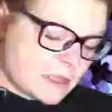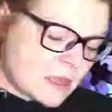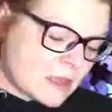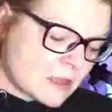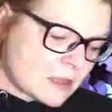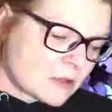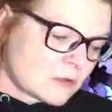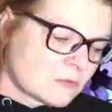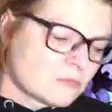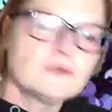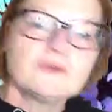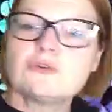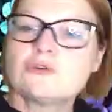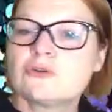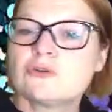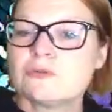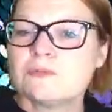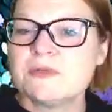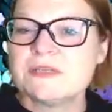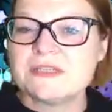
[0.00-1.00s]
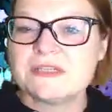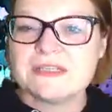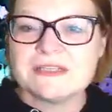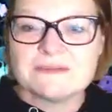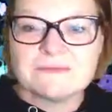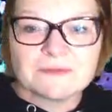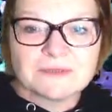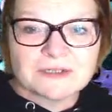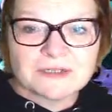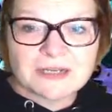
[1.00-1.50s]
Ja, und mit
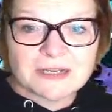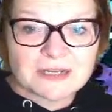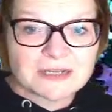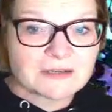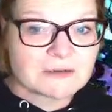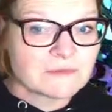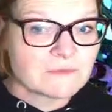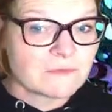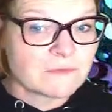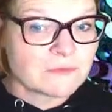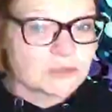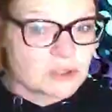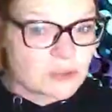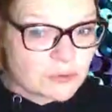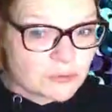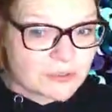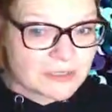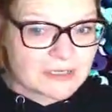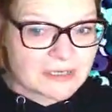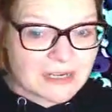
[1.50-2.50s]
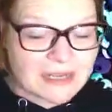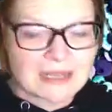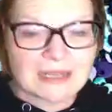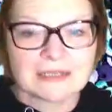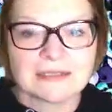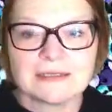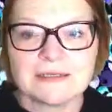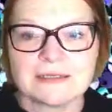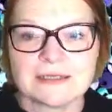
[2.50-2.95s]
diesen wunderschönen Karten,